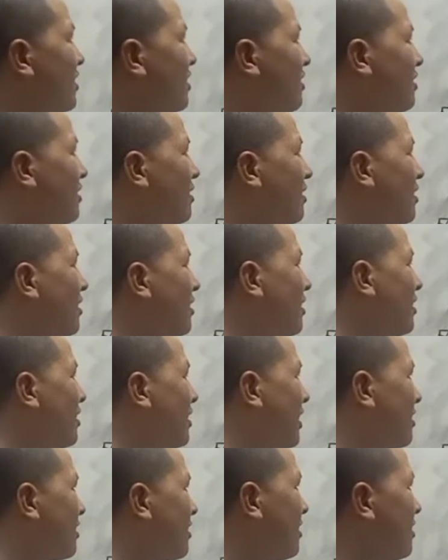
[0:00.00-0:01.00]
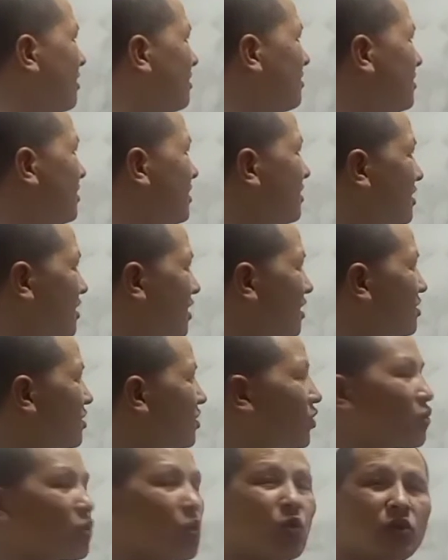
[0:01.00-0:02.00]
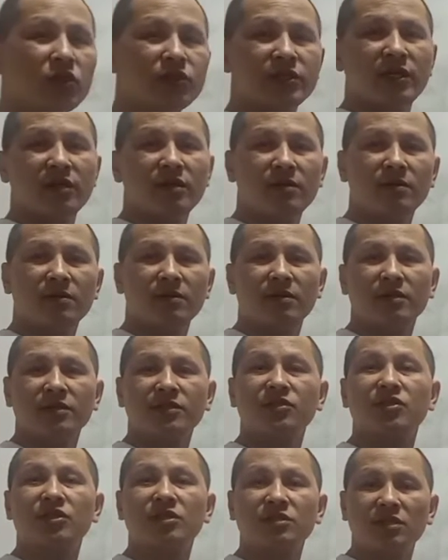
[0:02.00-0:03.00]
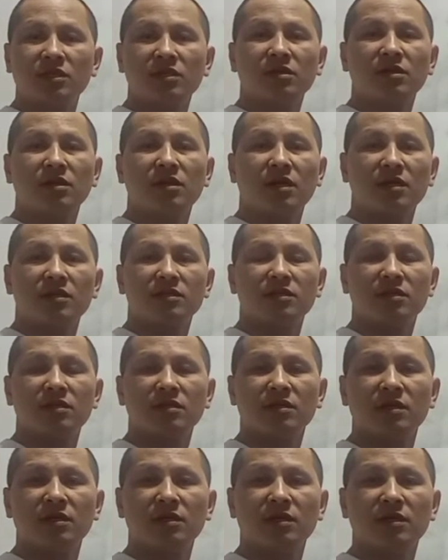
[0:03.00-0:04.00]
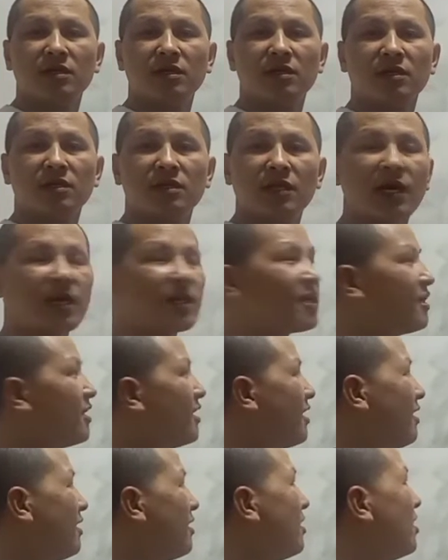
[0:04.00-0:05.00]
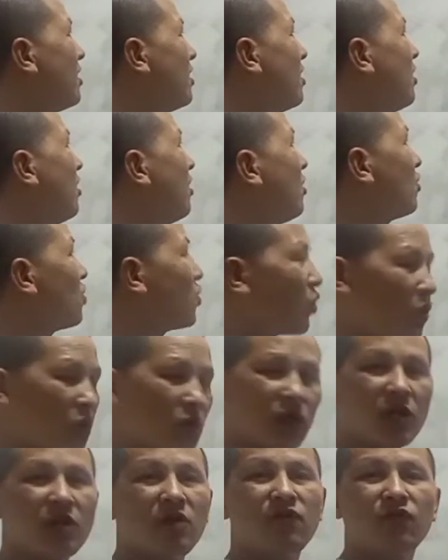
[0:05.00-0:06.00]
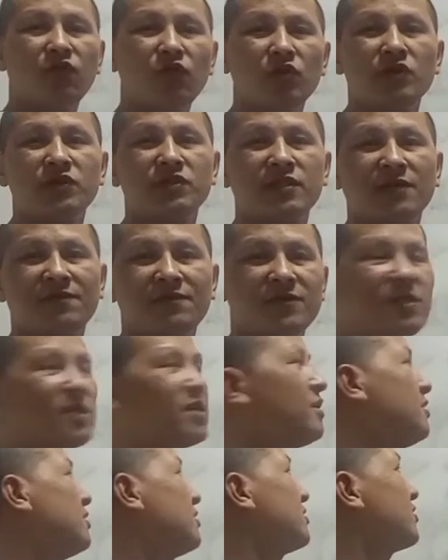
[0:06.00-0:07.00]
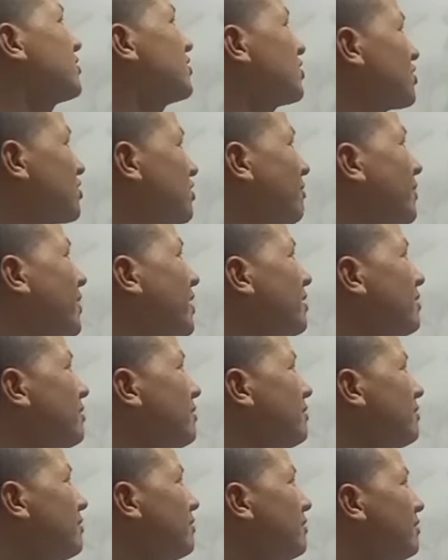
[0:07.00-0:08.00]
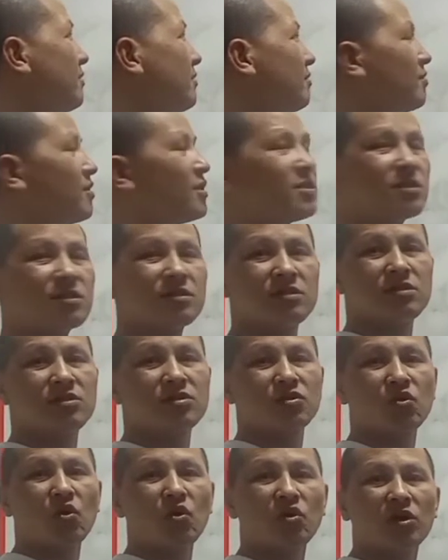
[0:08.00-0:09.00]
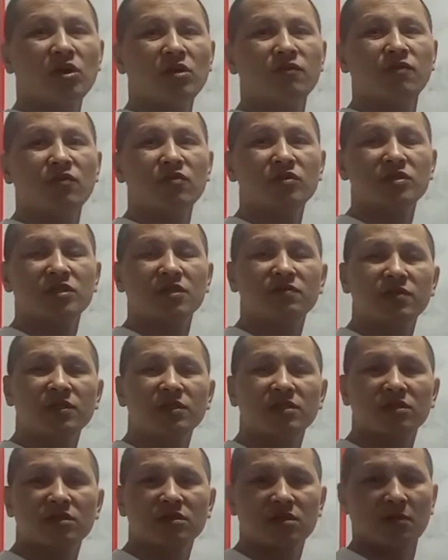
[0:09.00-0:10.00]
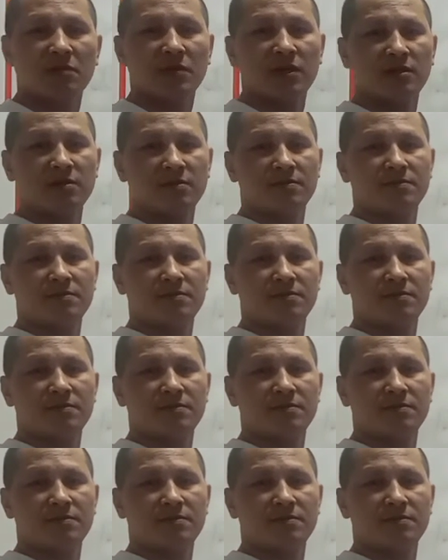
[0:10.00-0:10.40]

बोलता है या इनका जो रूल्स है इस तरह से करना चाहिए ताकि ये टोटल फूड सेफ्टी सिस्टम है दिस इज द टोटल फूड सेफ्टी सिस्टम